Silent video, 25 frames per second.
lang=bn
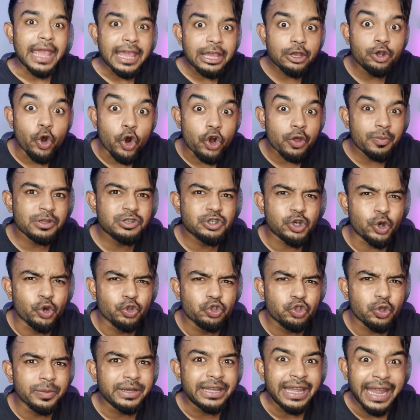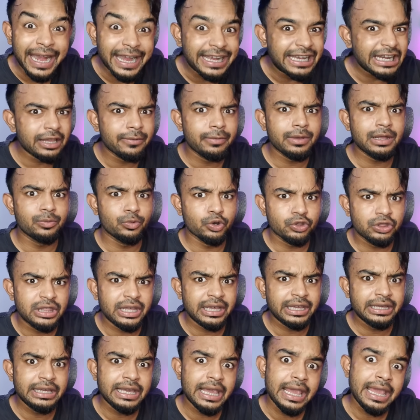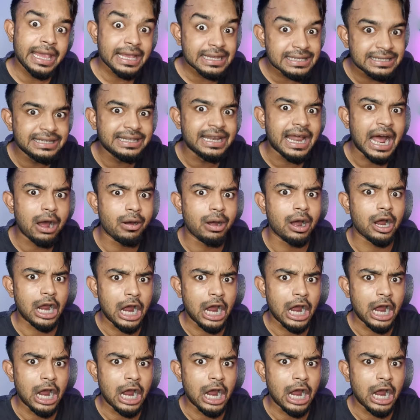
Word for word: এই গরমে যখন তুমি এটিএম এর মধ্যে গিয়ে এসির হাওয়া